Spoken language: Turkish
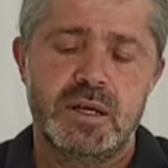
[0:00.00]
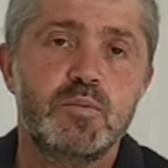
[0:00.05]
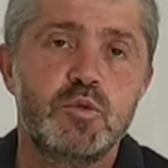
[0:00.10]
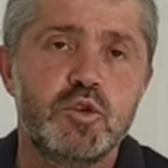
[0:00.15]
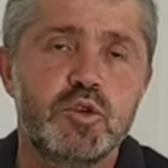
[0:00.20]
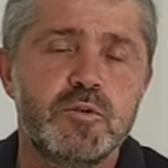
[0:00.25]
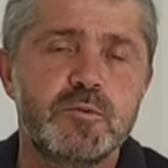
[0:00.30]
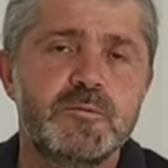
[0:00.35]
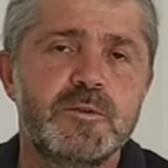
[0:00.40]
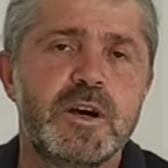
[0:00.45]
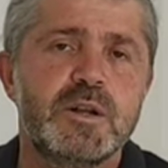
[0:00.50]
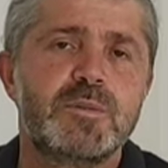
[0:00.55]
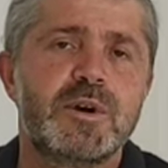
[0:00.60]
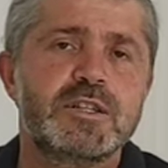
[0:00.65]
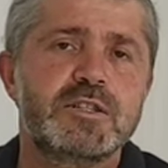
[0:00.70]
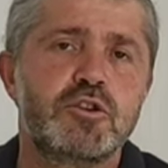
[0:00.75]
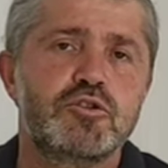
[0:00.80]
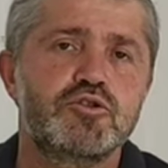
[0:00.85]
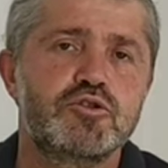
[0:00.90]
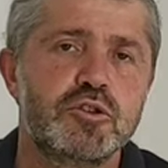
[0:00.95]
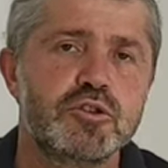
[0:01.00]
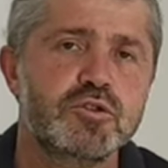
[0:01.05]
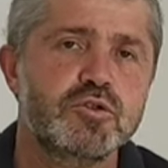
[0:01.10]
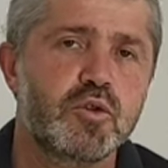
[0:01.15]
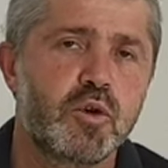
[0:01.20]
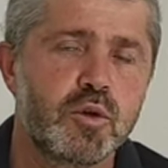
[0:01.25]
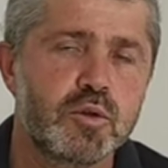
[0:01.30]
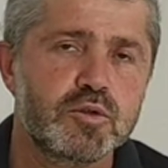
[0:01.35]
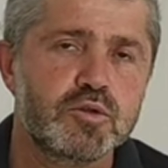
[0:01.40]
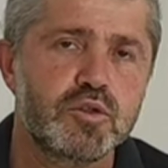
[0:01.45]
Bu fermentasyonun
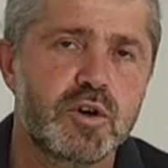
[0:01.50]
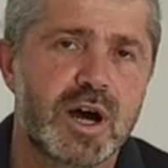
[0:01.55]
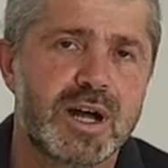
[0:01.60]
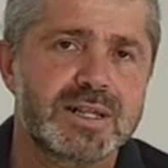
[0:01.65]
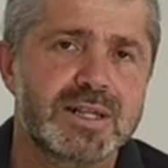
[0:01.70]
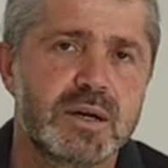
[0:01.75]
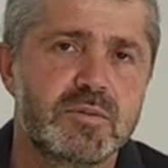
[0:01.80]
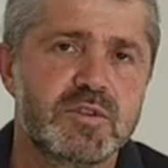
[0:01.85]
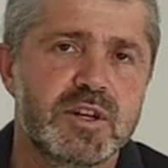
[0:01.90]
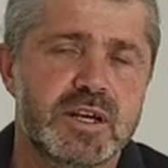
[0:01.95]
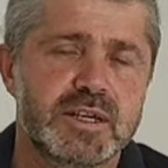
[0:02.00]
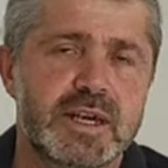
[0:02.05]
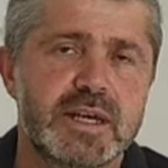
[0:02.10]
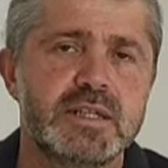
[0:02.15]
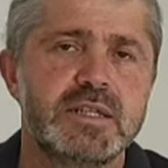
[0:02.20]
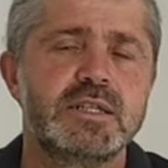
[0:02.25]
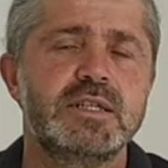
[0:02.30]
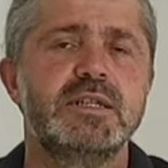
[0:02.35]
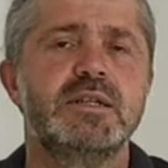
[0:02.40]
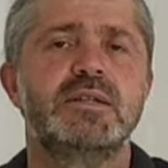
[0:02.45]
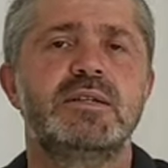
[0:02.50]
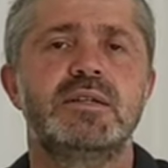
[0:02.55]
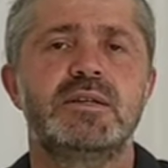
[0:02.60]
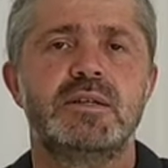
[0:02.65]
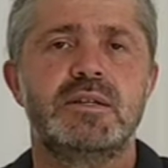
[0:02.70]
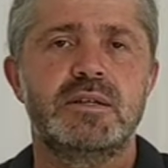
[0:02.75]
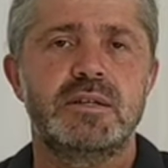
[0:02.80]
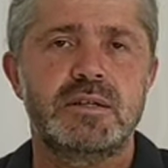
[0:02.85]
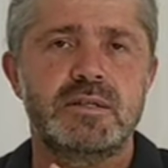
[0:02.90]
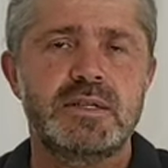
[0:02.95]
olduğu anlamına gelir. E,
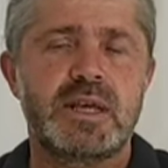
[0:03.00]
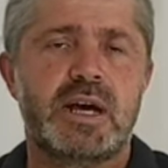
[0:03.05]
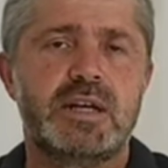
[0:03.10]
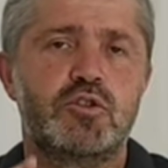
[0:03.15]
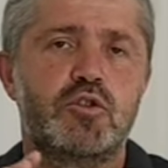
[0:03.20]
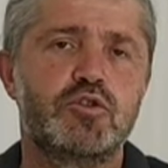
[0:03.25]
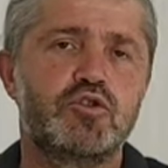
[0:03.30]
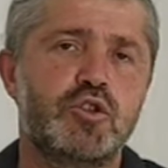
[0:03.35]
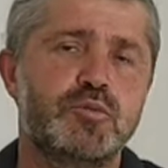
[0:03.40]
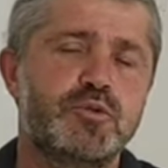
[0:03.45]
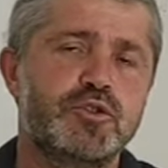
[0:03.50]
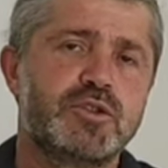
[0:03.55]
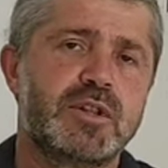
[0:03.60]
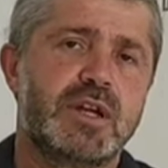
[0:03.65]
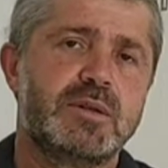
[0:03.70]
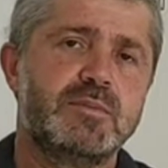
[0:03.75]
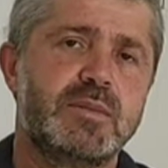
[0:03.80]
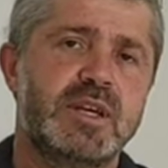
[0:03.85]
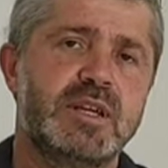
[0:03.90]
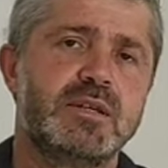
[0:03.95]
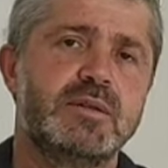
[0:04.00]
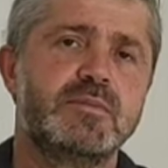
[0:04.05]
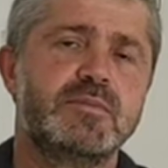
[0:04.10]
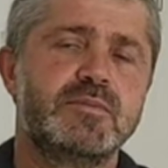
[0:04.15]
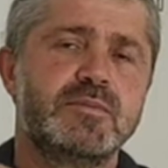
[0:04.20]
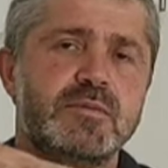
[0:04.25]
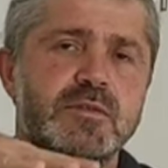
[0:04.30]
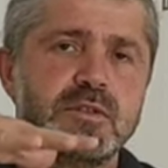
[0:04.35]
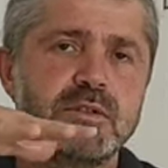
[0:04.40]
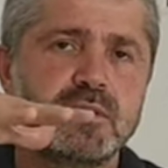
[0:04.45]
yani o köpüklenme
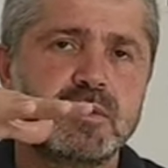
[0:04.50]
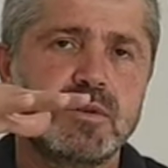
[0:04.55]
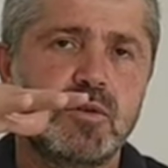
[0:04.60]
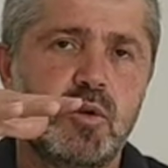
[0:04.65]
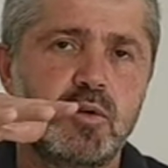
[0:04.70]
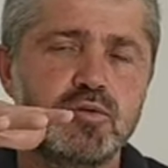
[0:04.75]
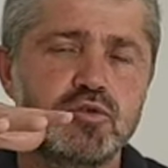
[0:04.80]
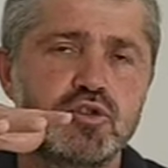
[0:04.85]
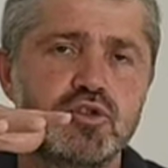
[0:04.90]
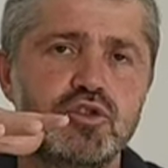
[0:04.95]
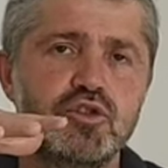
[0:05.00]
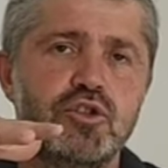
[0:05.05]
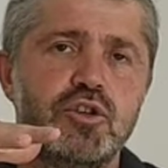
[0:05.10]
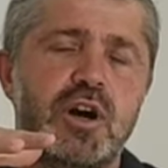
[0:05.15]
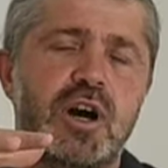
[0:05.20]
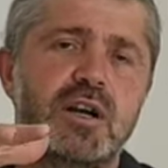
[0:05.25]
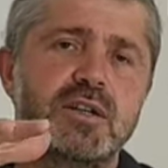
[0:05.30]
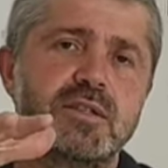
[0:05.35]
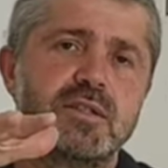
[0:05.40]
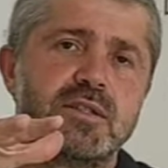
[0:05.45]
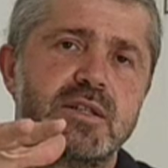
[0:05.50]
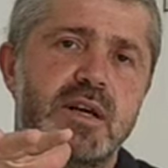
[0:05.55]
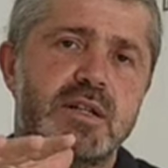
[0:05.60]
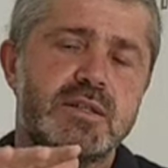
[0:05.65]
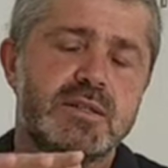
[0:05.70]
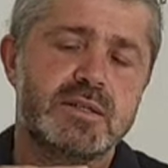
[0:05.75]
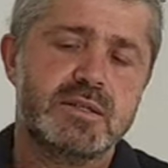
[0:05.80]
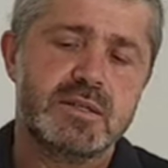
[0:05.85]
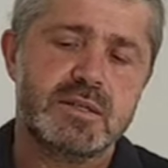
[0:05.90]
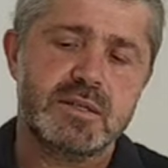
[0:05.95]
e, oluşuyor
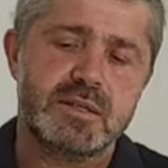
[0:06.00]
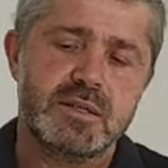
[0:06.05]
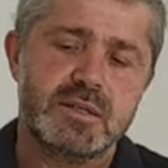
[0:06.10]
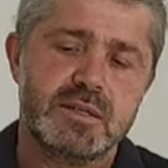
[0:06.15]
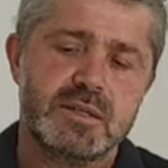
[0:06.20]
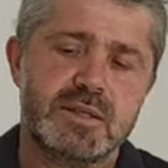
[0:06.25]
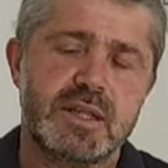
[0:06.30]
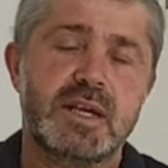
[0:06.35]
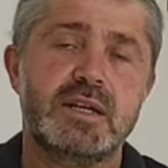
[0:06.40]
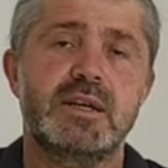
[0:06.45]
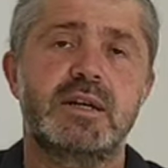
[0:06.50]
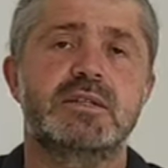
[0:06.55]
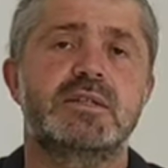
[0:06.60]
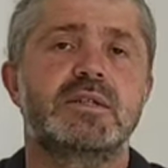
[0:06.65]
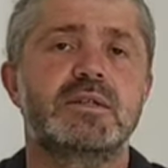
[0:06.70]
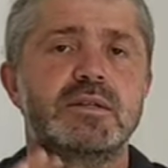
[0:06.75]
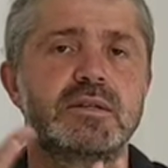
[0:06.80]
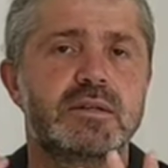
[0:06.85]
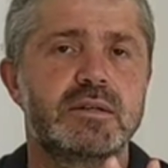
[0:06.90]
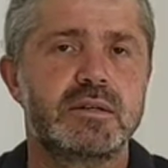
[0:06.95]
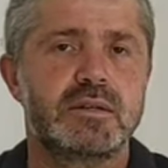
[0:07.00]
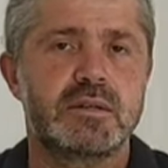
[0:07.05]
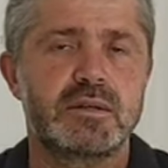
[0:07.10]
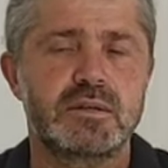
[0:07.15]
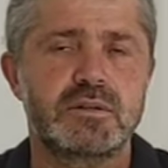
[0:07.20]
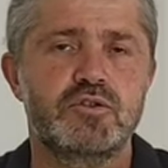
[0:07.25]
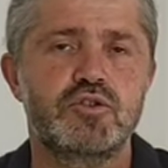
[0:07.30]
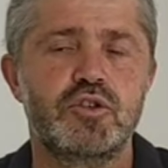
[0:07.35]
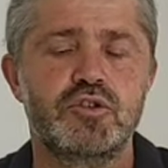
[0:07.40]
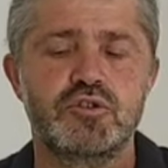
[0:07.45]
ardından e, tekrar
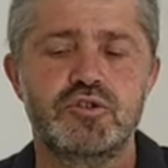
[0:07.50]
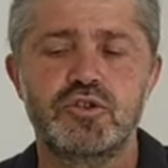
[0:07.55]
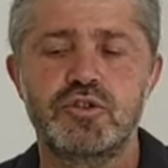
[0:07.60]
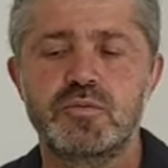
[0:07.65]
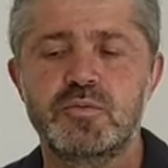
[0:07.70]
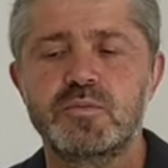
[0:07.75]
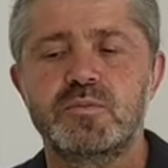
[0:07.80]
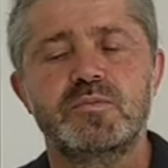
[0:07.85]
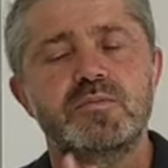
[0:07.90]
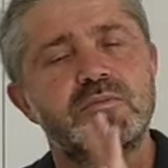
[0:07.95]
e, sönüyor.